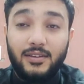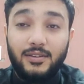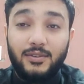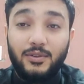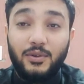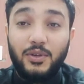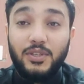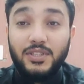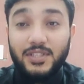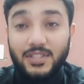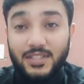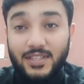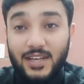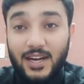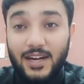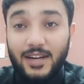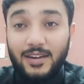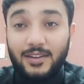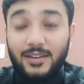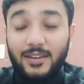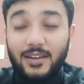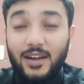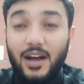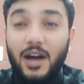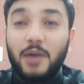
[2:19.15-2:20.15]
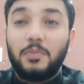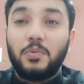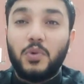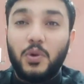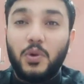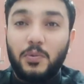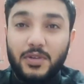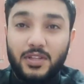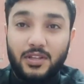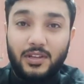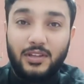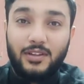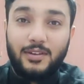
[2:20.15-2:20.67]
तो इंस्टेड आपको
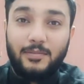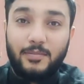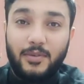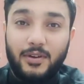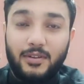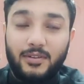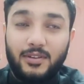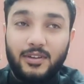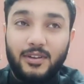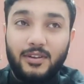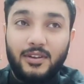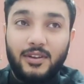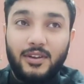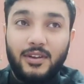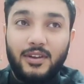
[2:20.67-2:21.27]
बदलना पड़ता है